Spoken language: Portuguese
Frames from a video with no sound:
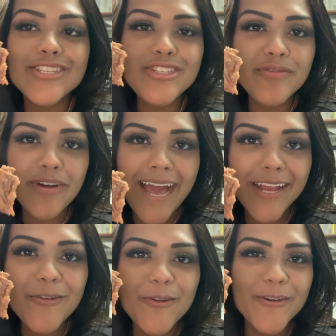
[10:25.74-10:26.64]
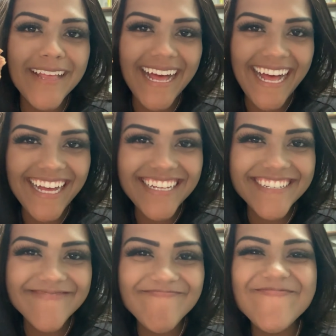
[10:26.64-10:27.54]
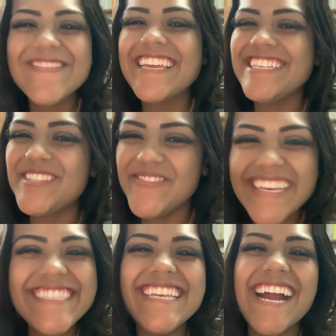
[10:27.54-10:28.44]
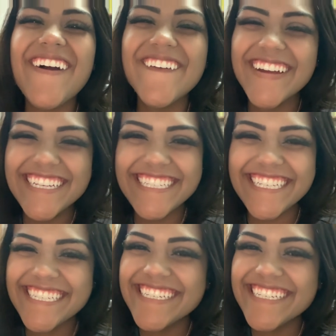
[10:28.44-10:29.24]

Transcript: a gente vai num lugar especial hoje.